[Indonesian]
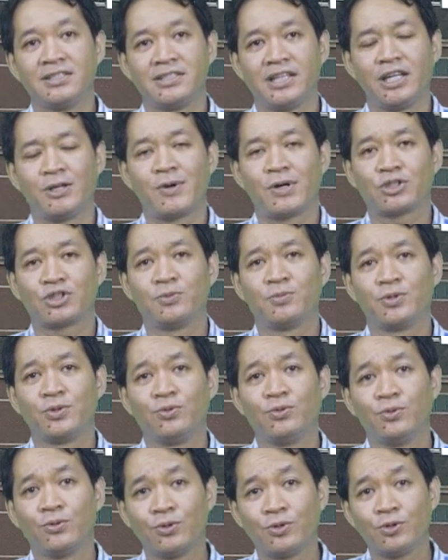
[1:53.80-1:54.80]
Jadi waktu
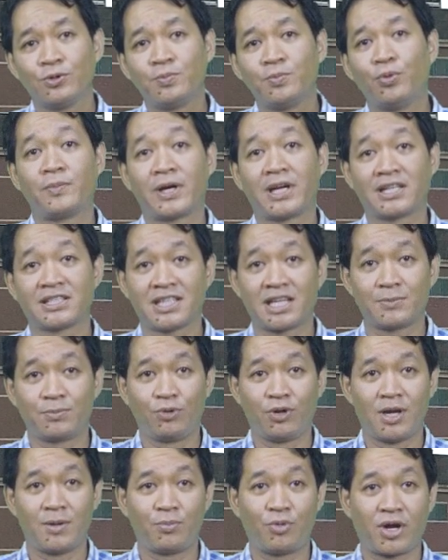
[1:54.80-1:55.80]
menunggu pada saat
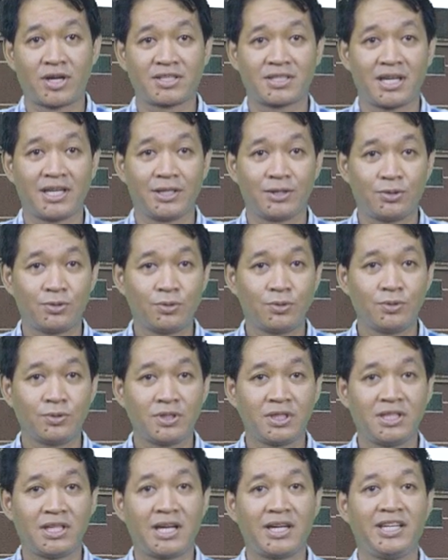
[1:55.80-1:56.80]
bulan puasa itu
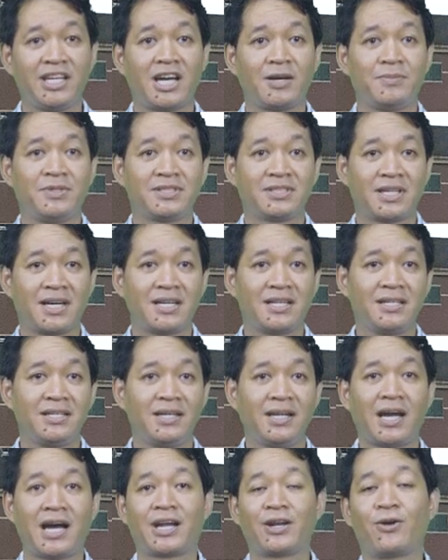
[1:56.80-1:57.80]
tidak dihabiskan
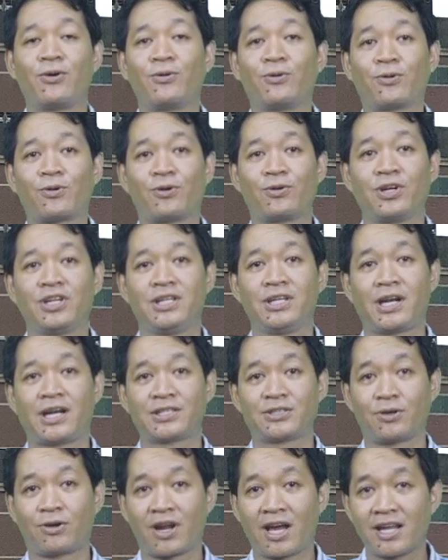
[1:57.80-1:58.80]
dengan nongkrong di
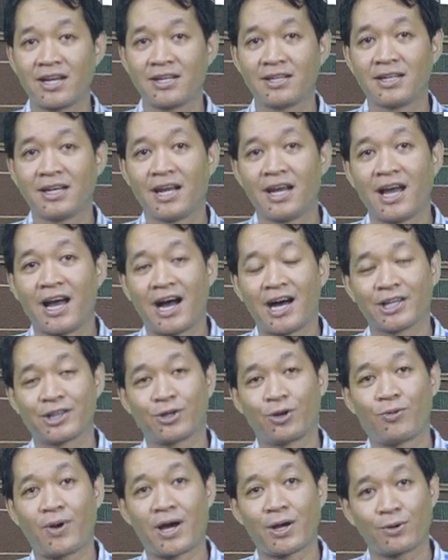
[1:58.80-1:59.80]
restoran
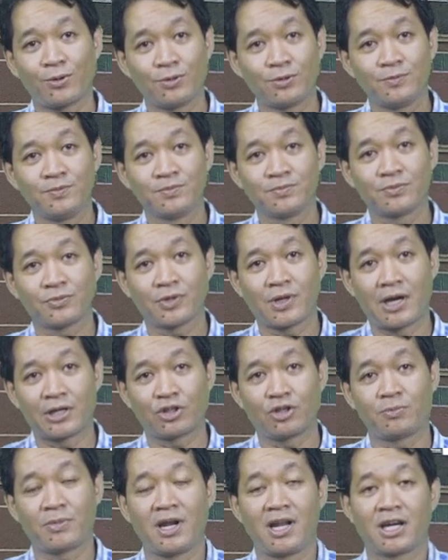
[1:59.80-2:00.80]
atau warung
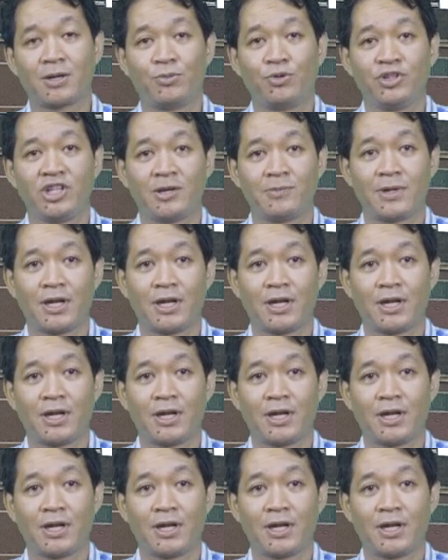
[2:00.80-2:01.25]
atau malah kemudian